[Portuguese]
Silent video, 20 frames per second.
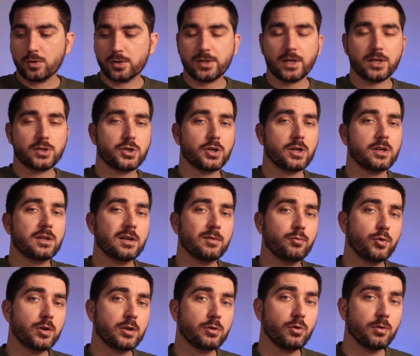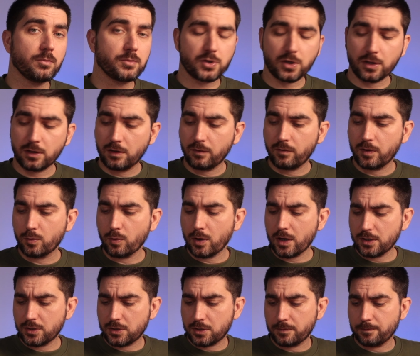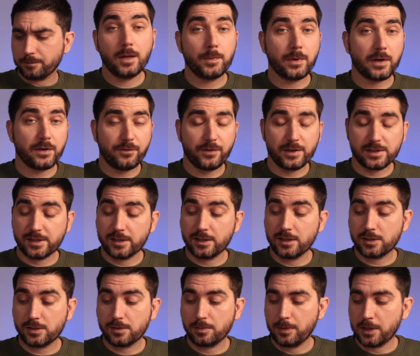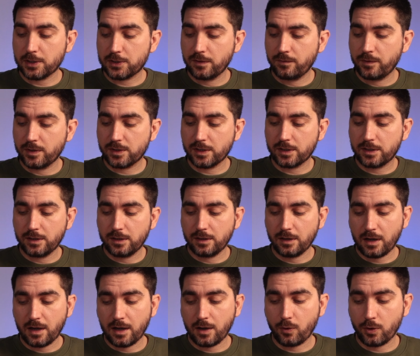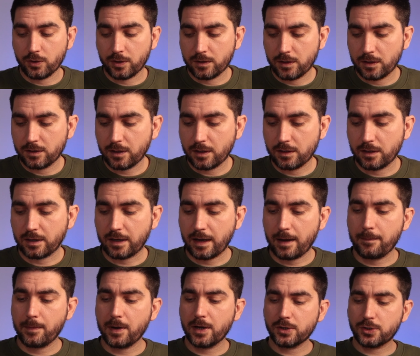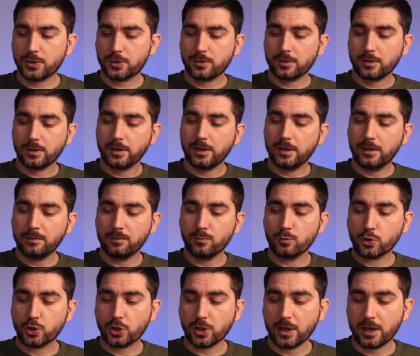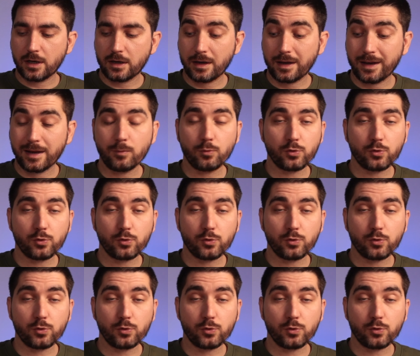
Consegues atribuir nomes individuais e para fazer isso basta vires aqui à roda dentada cá em baixo e mostrar em